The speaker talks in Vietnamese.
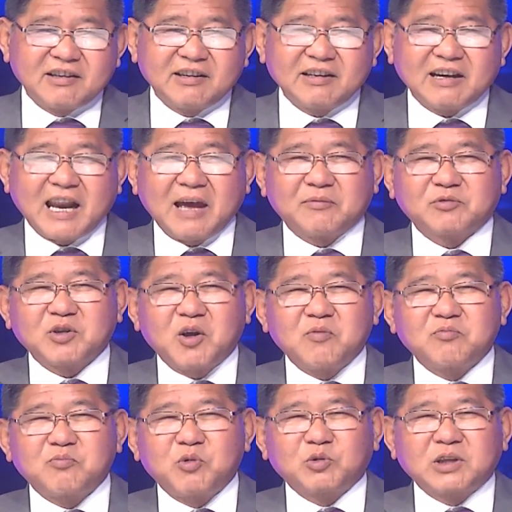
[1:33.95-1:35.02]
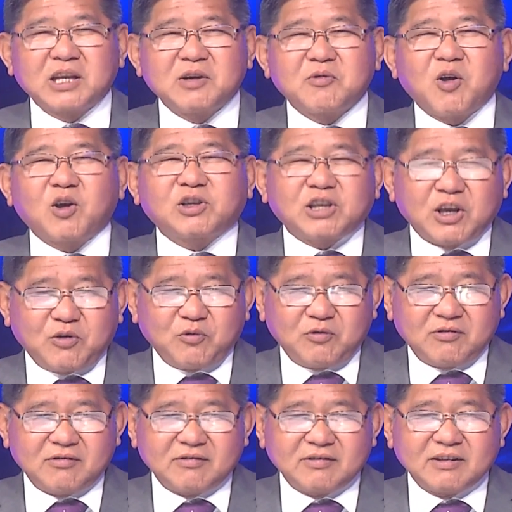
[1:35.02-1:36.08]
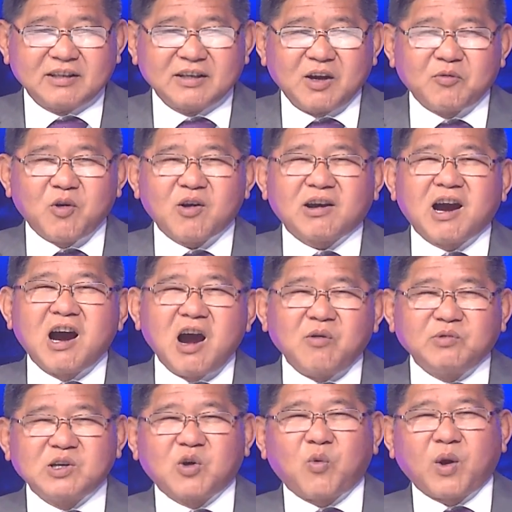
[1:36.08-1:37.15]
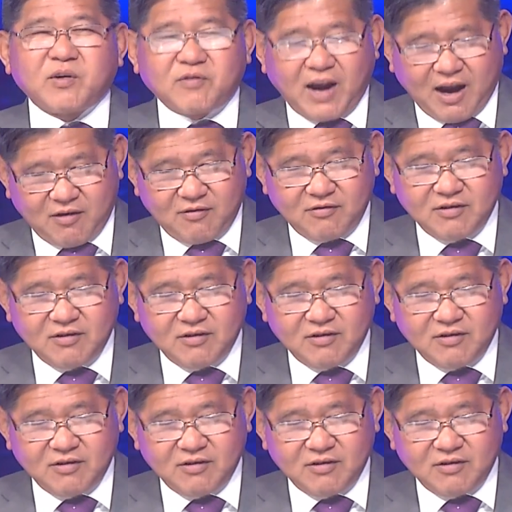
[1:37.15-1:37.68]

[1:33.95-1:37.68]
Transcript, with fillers: làm cho ông Putin ông khó chịu. Ông có cớ ông đưa quân vào.